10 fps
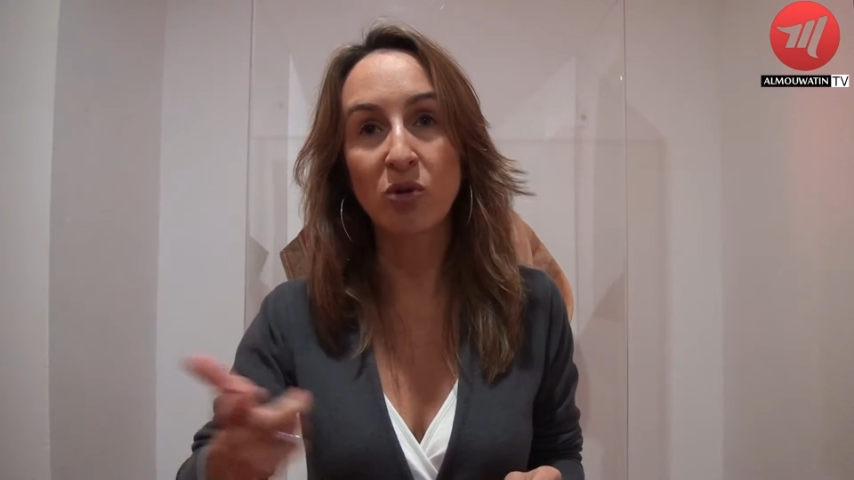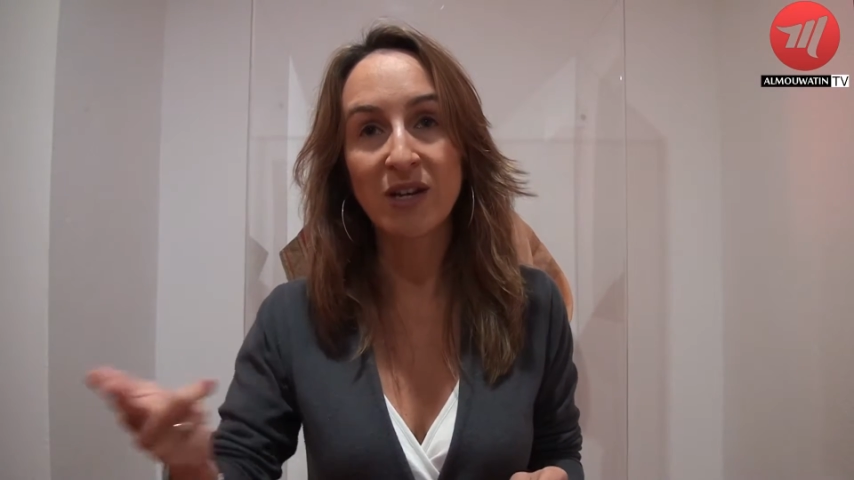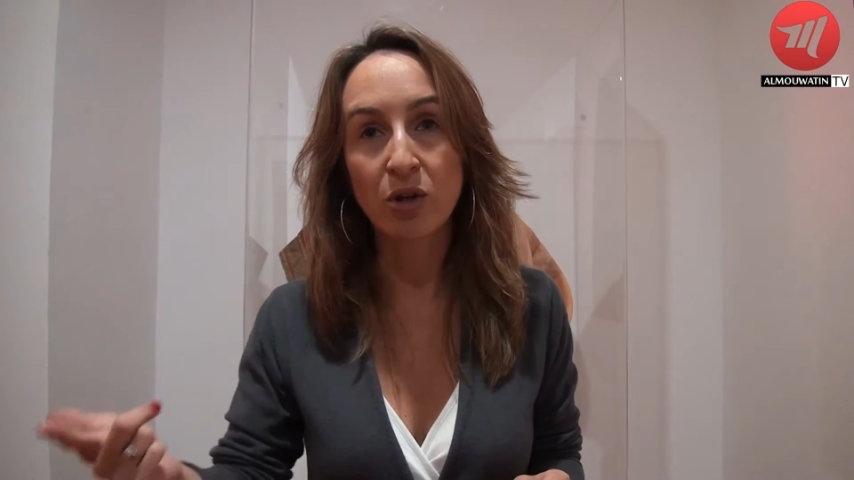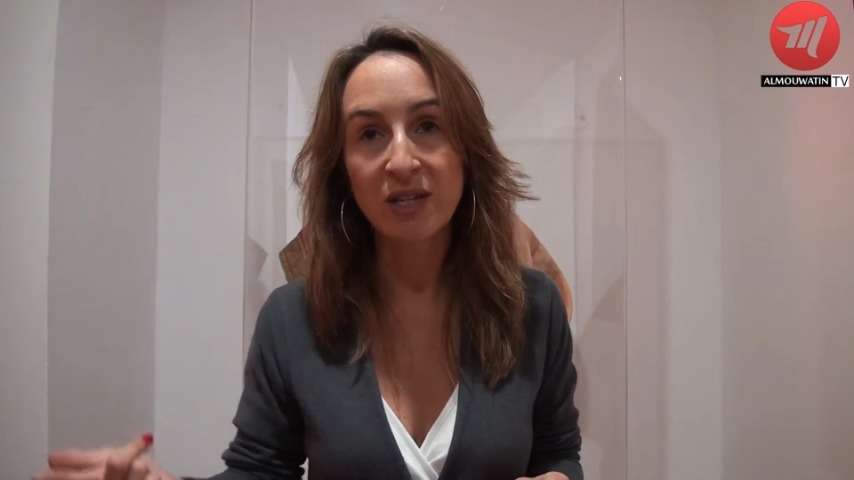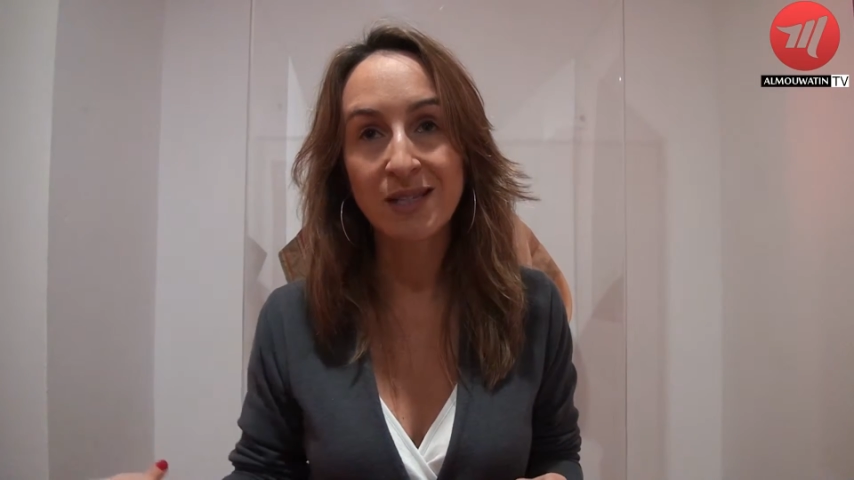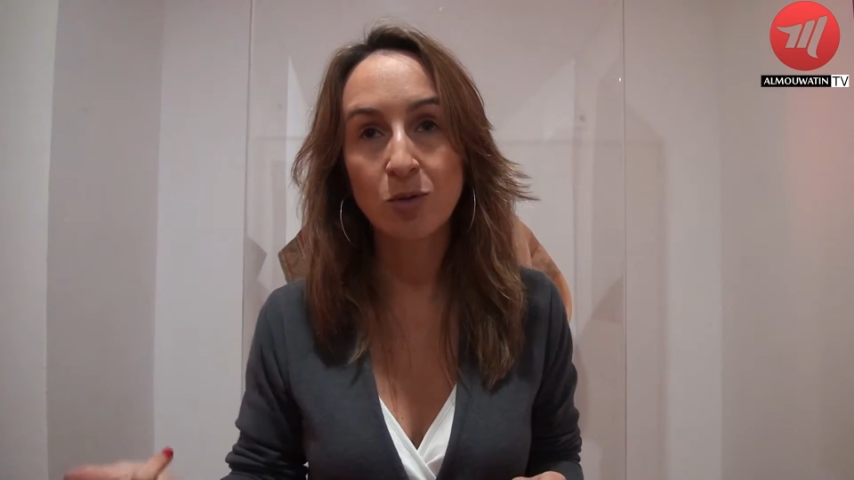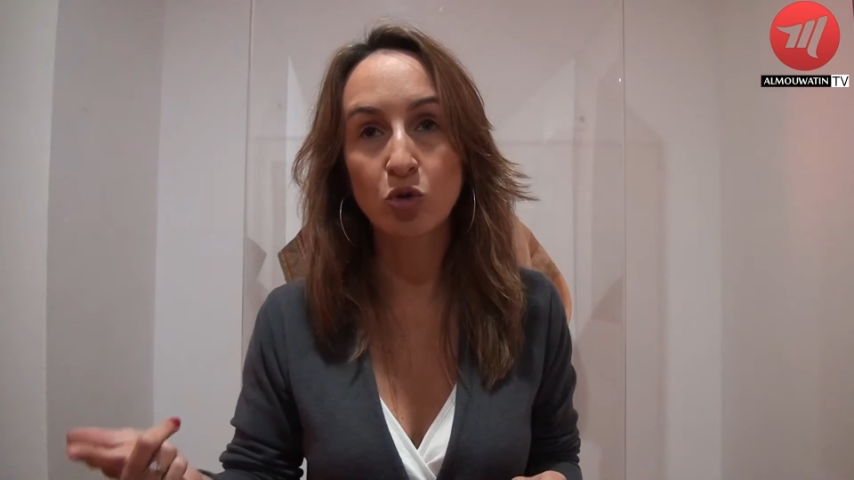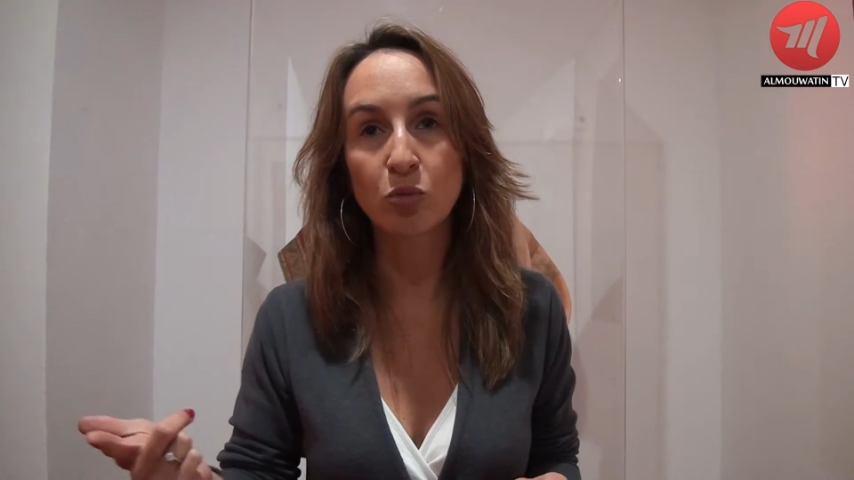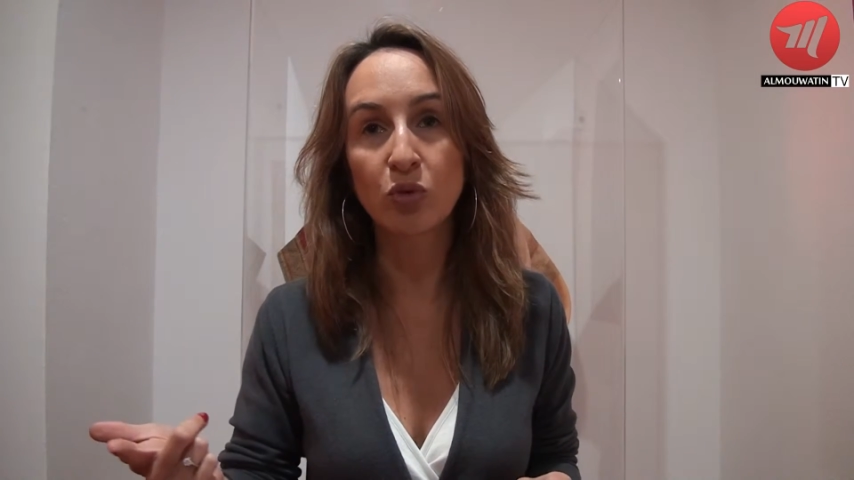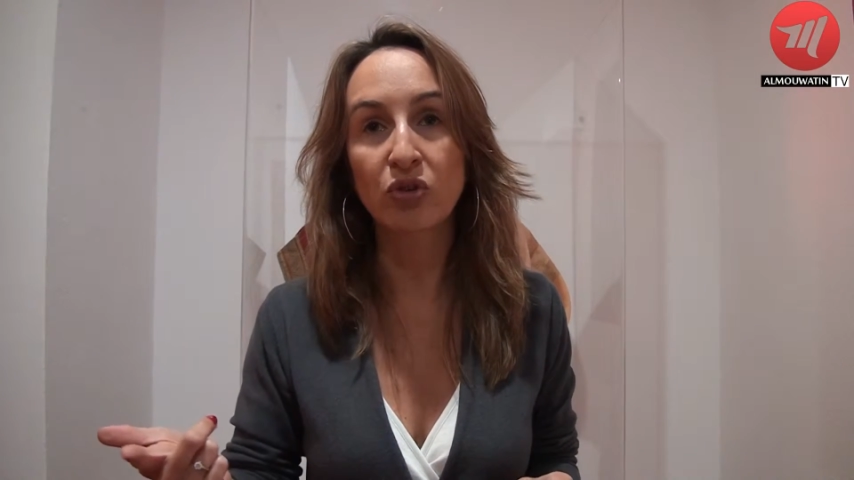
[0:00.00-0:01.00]
les collections
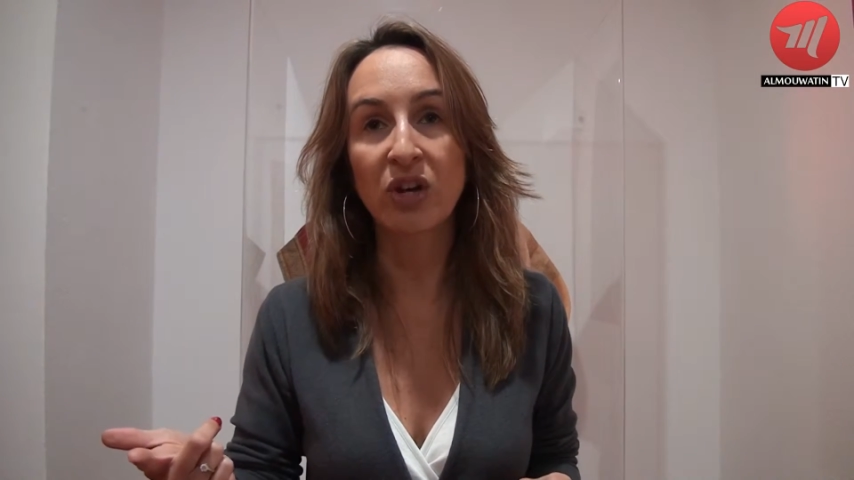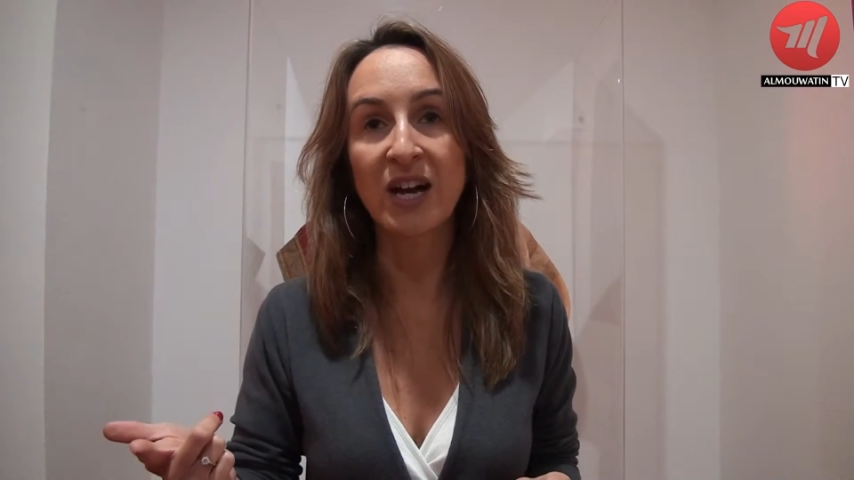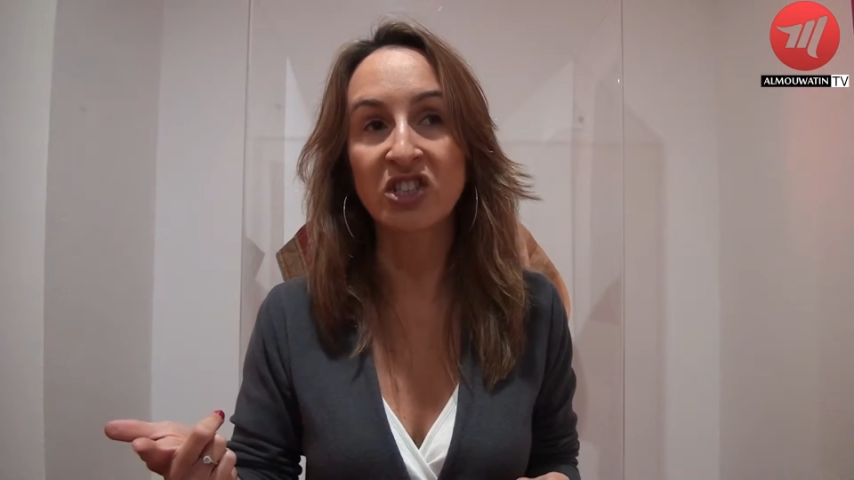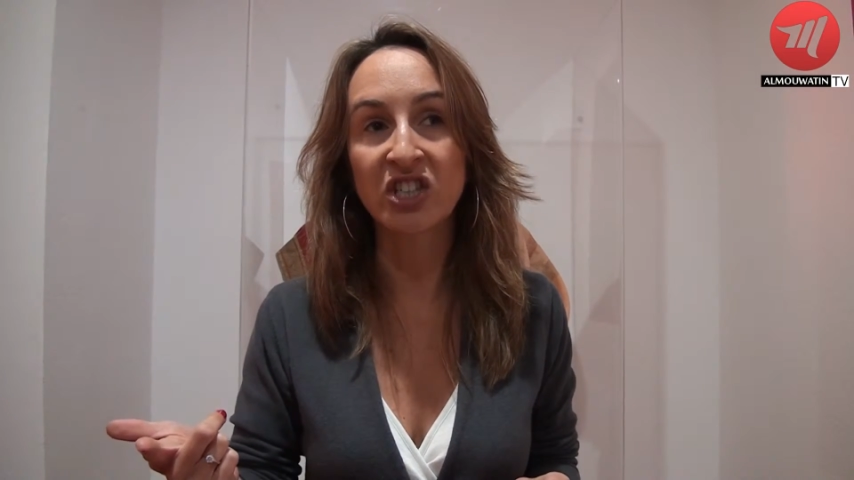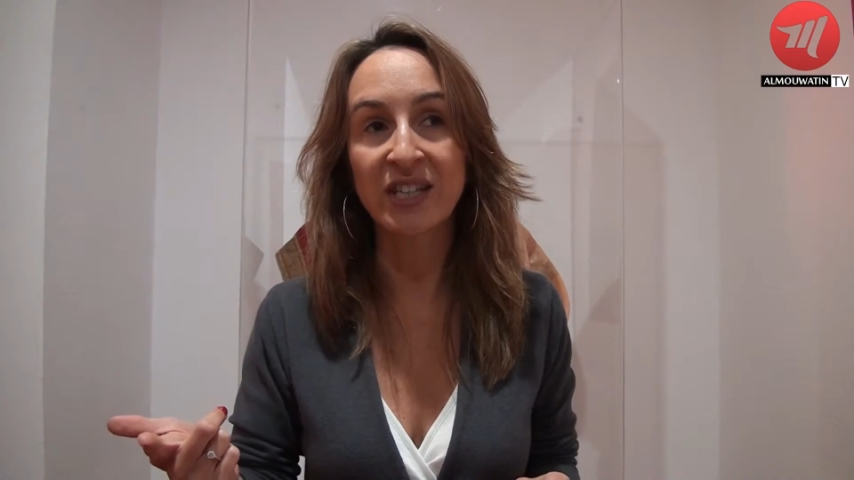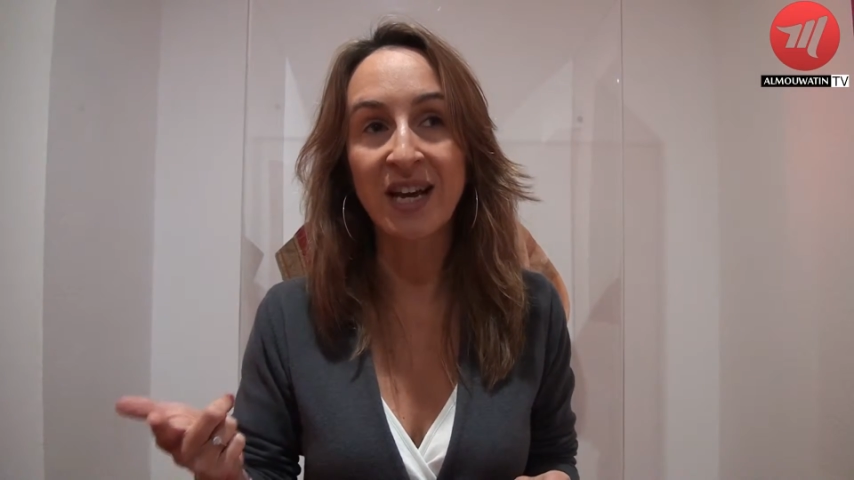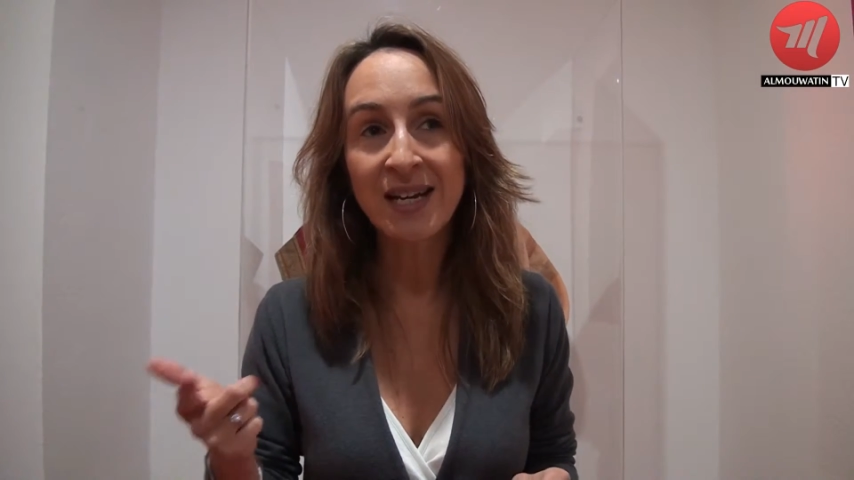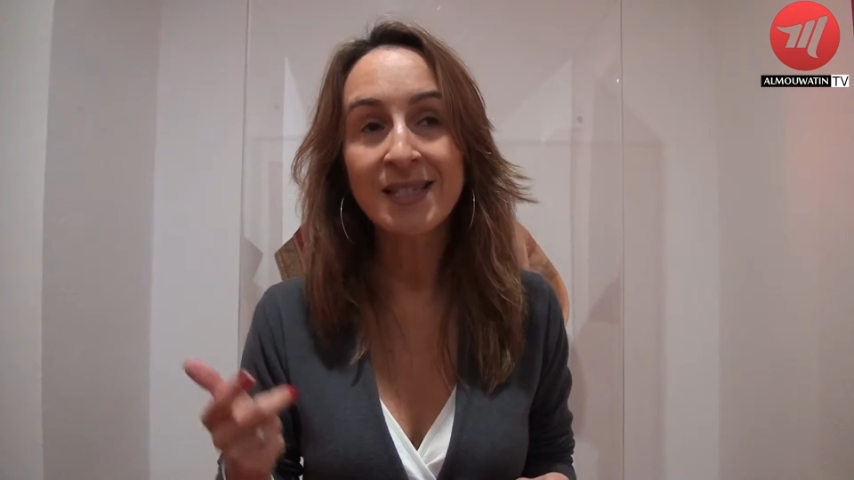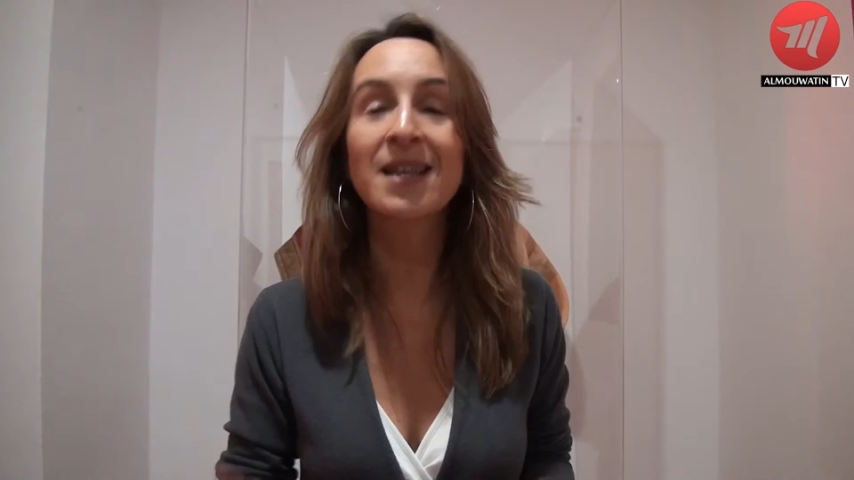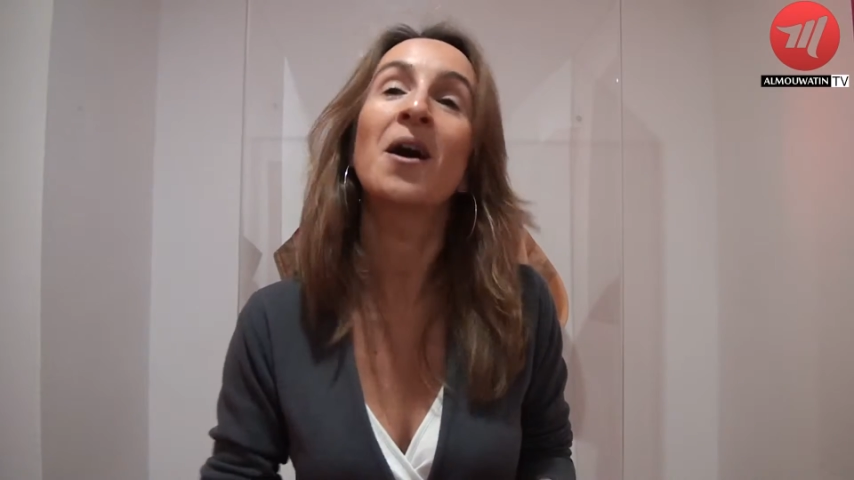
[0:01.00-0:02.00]
du monde ashkénaze,